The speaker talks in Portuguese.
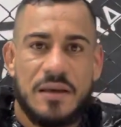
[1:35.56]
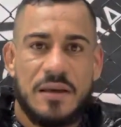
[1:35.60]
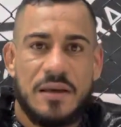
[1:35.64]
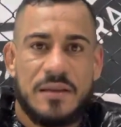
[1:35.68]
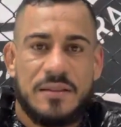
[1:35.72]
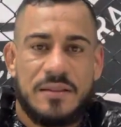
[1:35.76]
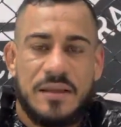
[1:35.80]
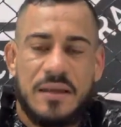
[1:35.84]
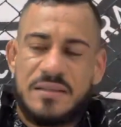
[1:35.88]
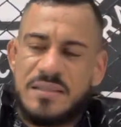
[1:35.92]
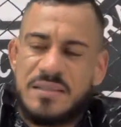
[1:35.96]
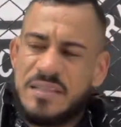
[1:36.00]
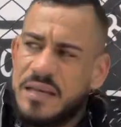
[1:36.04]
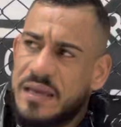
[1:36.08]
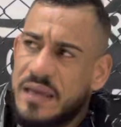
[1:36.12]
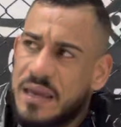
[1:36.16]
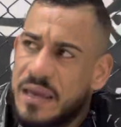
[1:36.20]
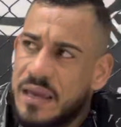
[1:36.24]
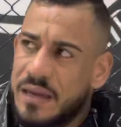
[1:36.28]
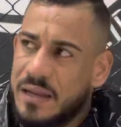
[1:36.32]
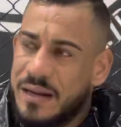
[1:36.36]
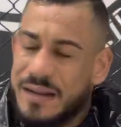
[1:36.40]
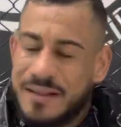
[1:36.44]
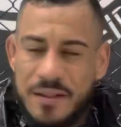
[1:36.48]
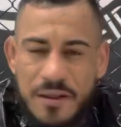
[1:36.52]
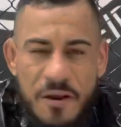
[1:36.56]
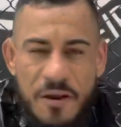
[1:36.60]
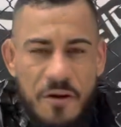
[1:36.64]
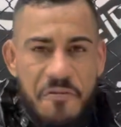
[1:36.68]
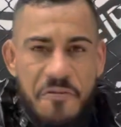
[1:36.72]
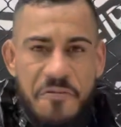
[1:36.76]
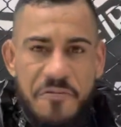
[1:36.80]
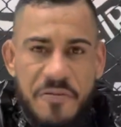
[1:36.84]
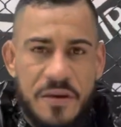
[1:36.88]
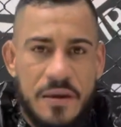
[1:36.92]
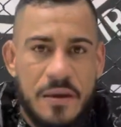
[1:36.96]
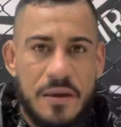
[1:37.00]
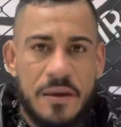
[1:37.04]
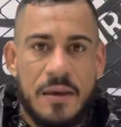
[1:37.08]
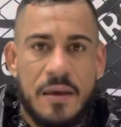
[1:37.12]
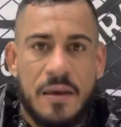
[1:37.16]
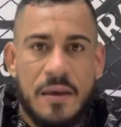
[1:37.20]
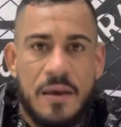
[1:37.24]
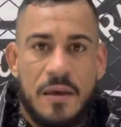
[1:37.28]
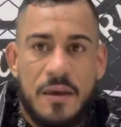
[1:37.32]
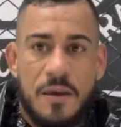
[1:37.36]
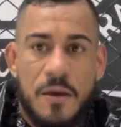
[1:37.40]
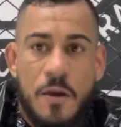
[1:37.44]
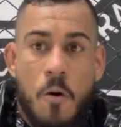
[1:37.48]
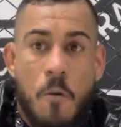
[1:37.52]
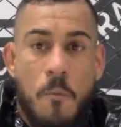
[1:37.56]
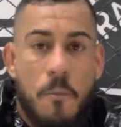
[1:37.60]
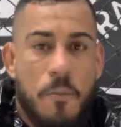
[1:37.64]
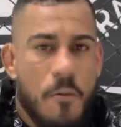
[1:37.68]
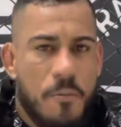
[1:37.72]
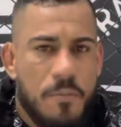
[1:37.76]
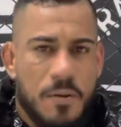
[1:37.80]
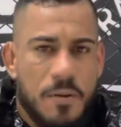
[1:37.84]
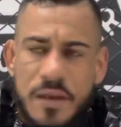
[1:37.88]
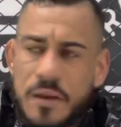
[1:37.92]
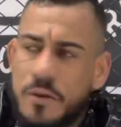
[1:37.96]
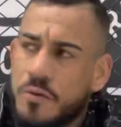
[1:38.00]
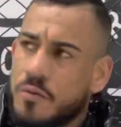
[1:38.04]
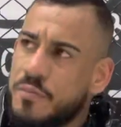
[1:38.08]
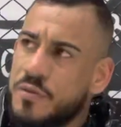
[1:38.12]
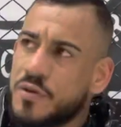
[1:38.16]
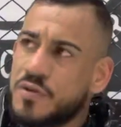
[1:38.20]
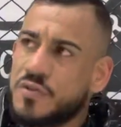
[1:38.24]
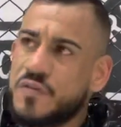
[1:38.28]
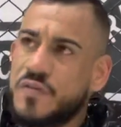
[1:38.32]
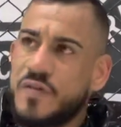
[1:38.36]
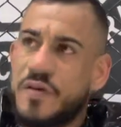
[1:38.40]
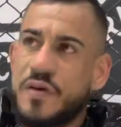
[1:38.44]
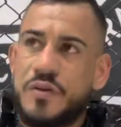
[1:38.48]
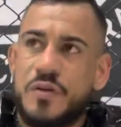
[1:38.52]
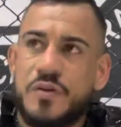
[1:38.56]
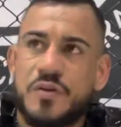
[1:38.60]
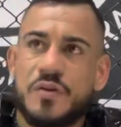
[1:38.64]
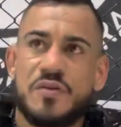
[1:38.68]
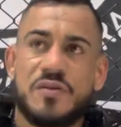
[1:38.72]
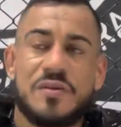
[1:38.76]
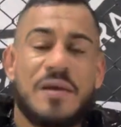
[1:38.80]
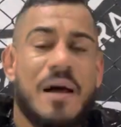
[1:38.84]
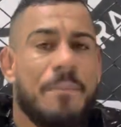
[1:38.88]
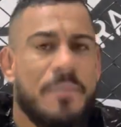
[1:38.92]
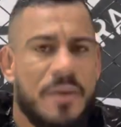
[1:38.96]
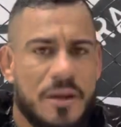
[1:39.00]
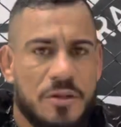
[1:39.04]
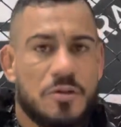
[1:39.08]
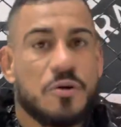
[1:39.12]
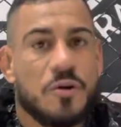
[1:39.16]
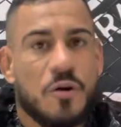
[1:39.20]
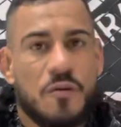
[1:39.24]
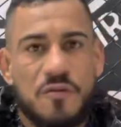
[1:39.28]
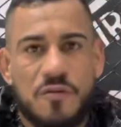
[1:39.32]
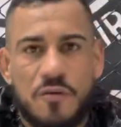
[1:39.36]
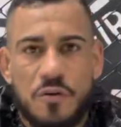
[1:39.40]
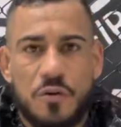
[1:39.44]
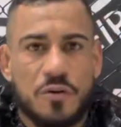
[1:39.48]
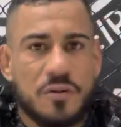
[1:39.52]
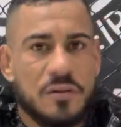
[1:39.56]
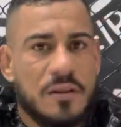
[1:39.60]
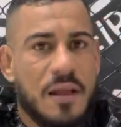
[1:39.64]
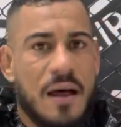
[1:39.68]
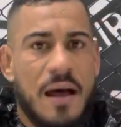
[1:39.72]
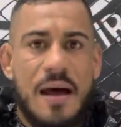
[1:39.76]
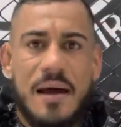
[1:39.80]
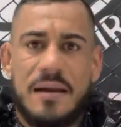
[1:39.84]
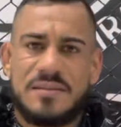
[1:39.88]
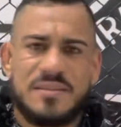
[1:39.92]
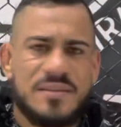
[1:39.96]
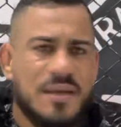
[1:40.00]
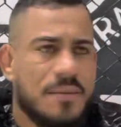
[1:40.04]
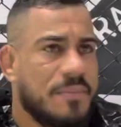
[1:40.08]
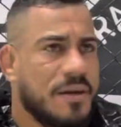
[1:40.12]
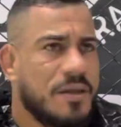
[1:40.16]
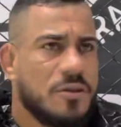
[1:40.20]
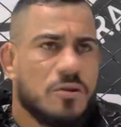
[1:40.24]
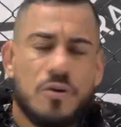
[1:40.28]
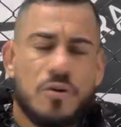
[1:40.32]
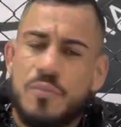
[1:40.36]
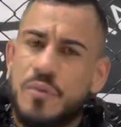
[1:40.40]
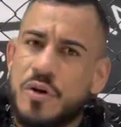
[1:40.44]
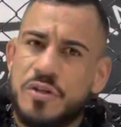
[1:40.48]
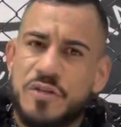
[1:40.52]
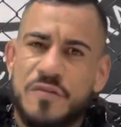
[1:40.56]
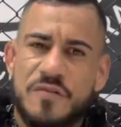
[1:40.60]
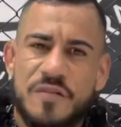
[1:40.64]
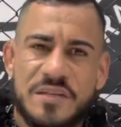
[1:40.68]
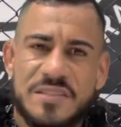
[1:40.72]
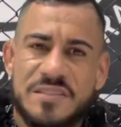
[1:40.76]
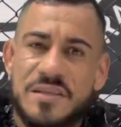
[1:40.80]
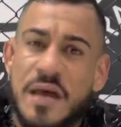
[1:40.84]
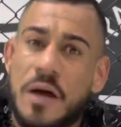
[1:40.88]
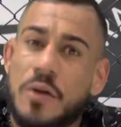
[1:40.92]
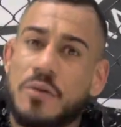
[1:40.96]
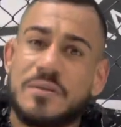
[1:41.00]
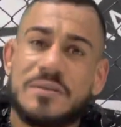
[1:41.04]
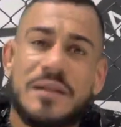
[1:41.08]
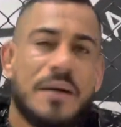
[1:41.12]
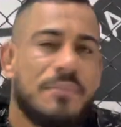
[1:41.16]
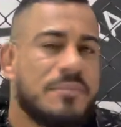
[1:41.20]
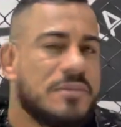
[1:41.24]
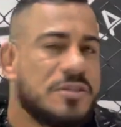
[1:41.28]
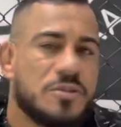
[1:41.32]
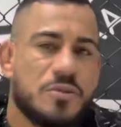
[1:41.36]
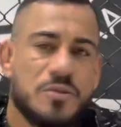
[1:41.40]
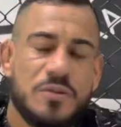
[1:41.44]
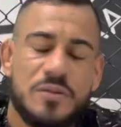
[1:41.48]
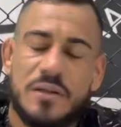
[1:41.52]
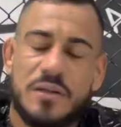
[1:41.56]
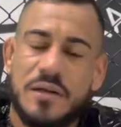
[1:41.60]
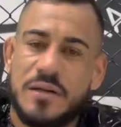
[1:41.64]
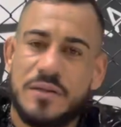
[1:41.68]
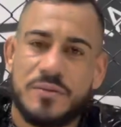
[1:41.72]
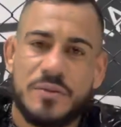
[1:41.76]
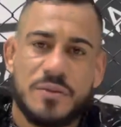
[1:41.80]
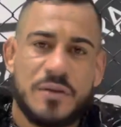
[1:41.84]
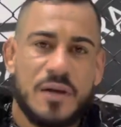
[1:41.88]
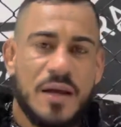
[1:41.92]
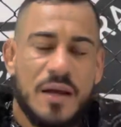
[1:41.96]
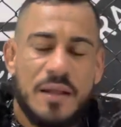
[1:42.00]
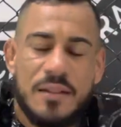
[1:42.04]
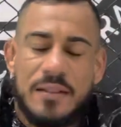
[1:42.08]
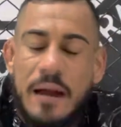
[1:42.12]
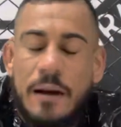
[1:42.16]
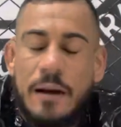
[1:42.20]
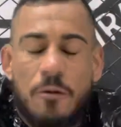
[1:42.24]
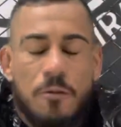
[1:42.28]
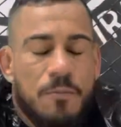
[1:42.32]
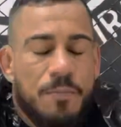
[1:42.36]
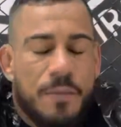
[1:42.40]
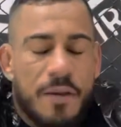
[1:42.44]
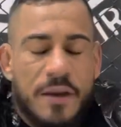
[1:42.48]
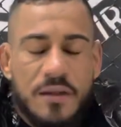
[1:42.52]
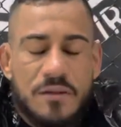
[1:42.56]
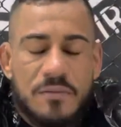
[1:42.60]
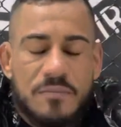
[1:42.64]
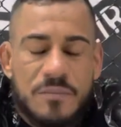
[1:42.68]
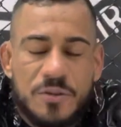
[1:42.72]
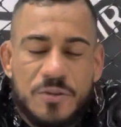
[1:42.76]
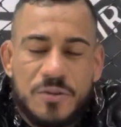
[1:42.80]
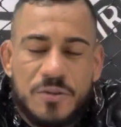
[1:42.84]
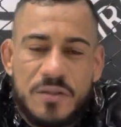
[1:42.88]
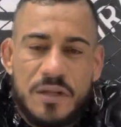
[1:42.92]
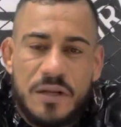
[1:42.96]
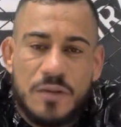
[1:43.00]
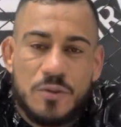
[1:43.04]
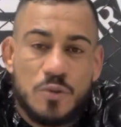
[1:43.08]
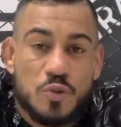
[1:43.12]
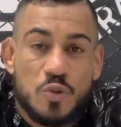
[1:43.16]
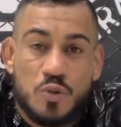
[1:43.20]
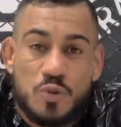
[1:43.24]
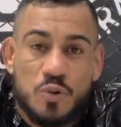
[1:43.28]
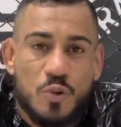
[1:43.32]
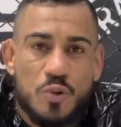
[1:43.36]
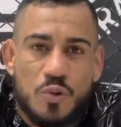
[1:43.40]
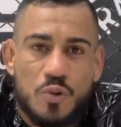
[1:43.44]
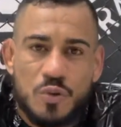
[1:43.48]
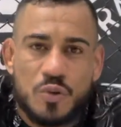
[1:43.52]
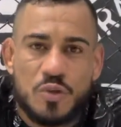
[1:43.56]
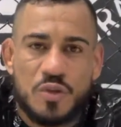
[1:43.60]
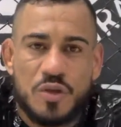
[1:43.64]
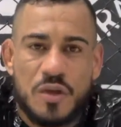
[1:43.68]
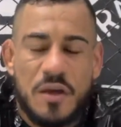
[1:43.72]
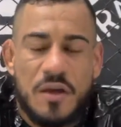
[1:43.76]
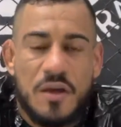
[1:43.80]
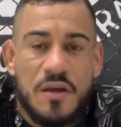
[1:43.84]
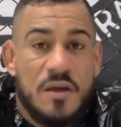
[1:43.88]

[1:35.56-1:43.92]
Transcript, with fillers: tem que ser guerreiro até o fim. Eu publico meus vídeos sabendo que eu vou lutar, sabendo que meu adversário está me estudando, está acompanhando meus treinos todos.